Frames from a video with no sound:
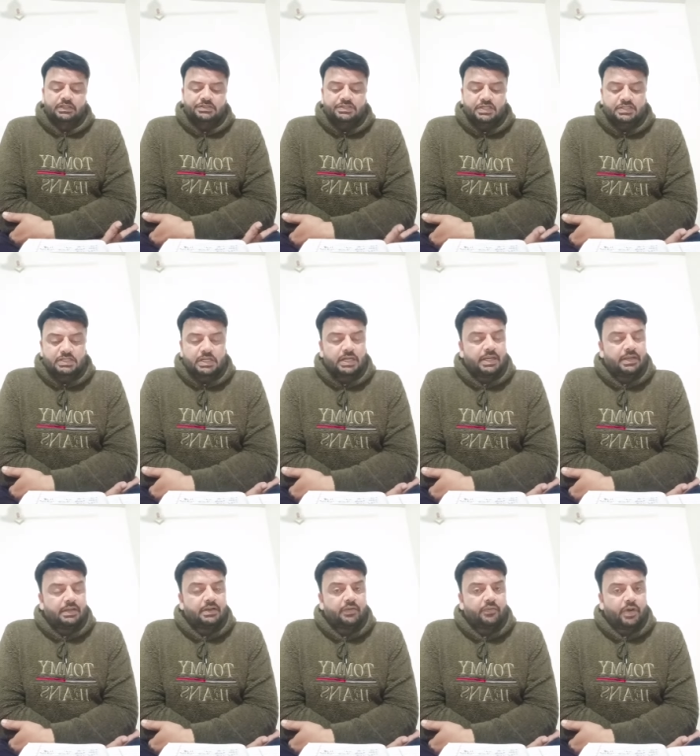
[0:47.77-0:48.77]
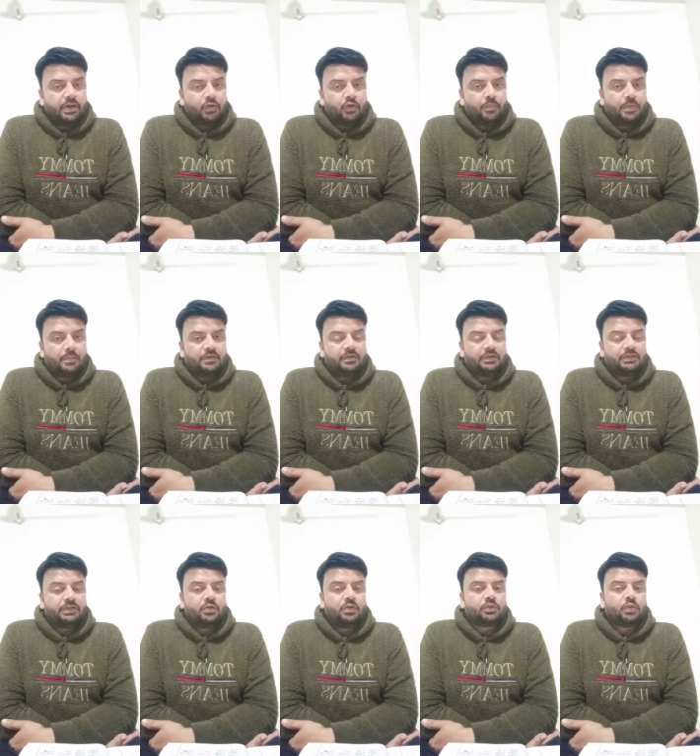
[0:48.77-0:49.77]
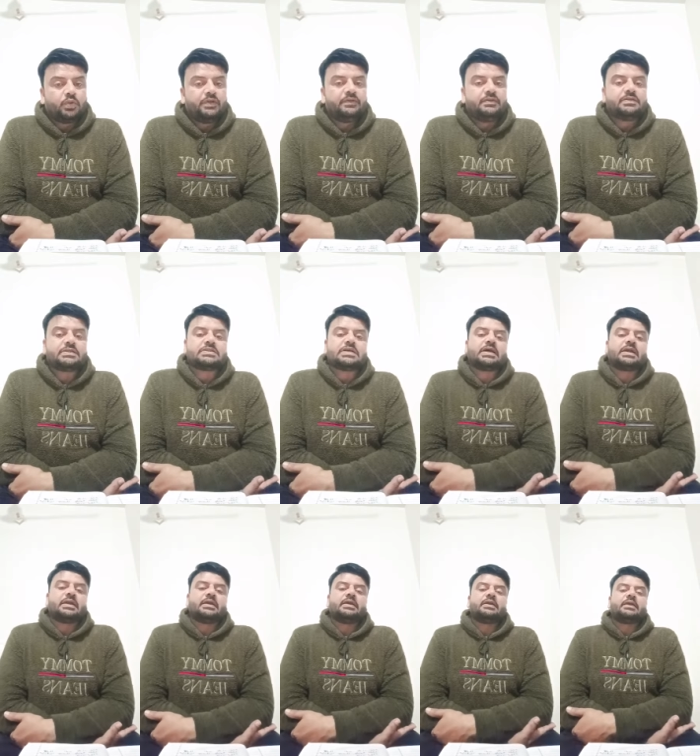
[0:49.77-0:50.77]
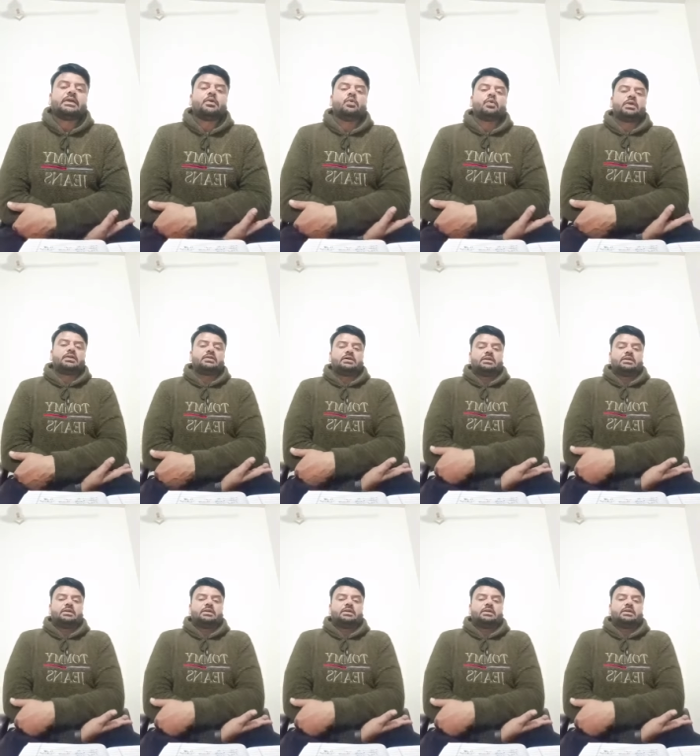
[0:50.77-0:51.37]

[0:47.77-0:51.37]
चर्चा करेंगे ग्वार के ऊपर भी साथी और थोड़ी सी चर्चा करेंगे गेहूं के अंदर